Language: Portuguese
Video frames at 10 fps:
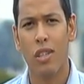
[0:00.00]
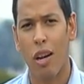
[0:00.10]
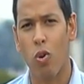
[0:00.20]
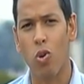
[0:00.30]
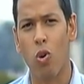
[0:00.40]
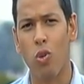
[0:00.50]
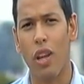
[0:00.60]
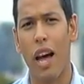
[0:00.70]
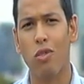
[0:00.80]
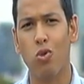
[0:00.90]
De acordo com
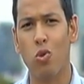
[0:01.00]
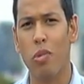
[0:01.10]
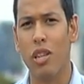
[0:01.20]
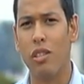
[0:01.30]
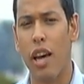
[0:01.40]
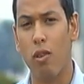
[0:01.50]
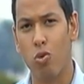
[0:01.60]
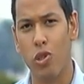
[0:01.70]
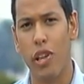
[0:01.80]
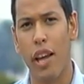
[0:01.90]
dados do Ministério
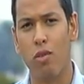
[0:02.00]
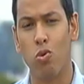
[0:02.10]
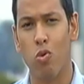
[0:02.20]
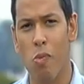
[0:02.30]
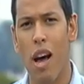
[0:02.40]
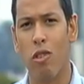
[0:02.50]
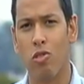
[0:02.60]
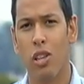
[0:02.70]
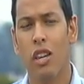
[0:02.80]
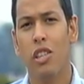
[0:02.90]
dos Direitos Humanos,